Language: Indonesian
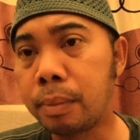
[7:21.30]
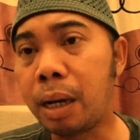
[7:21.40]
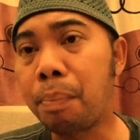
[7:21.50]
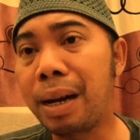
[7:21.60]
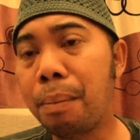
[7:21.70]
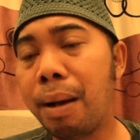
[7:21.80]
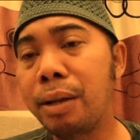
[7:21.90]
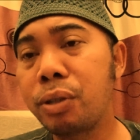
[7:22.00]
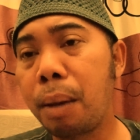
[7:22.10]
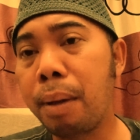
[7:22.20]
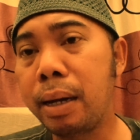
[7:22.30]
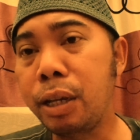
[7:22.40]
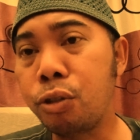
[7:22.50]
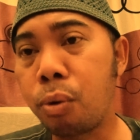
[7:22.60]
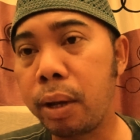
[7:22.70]
daripada bangsa
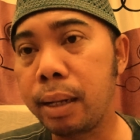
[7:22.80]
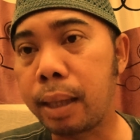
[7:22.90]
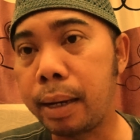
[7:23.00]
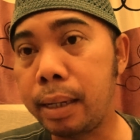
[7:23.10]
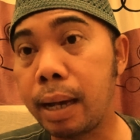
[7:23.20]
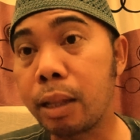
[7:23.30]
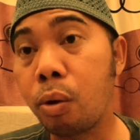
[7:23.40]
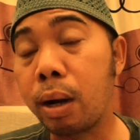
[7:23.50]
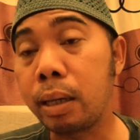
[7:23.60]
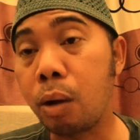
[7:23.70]
Bani Israel tadi atau orang